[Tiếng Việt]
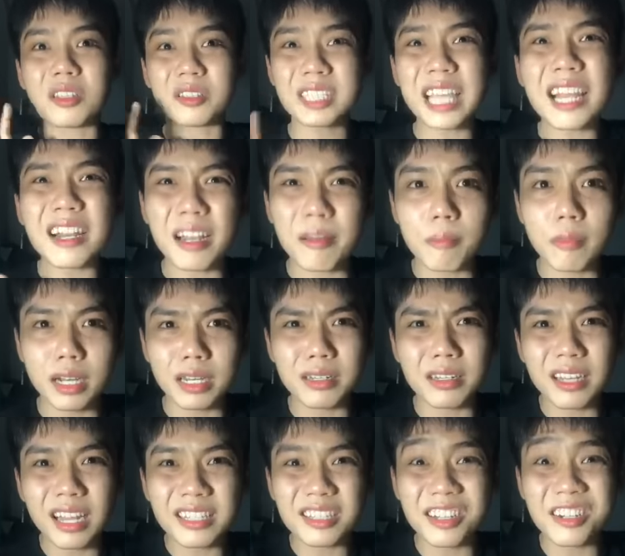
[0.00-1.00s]
chắc là mình
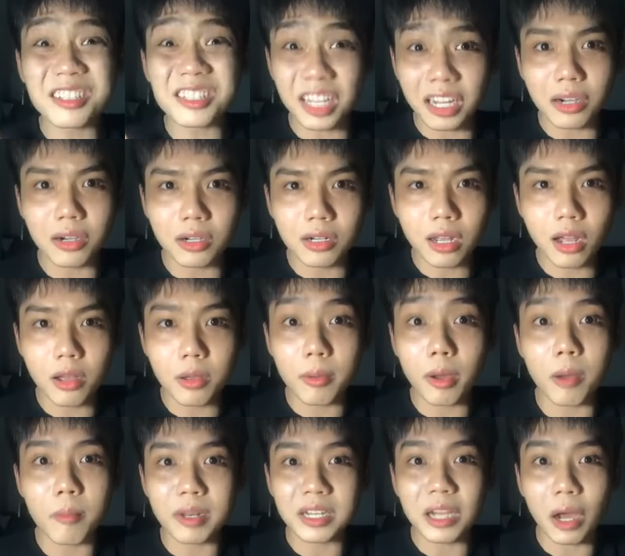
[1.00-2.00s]
tưởng tượng thôi
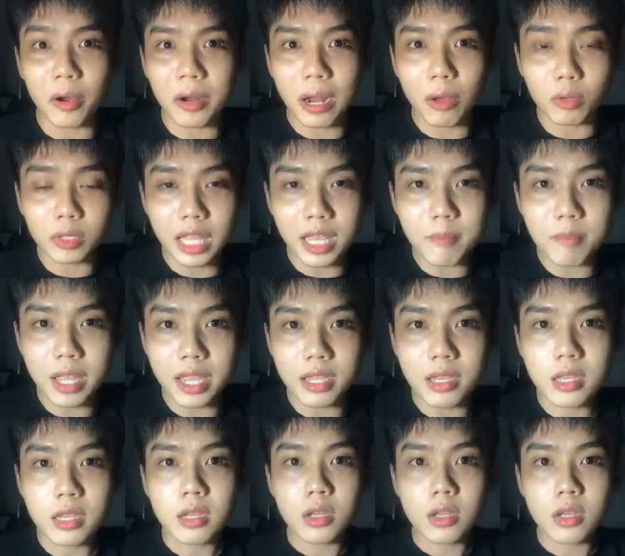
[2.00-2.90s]
thôi mình gọi đầu tiếp đi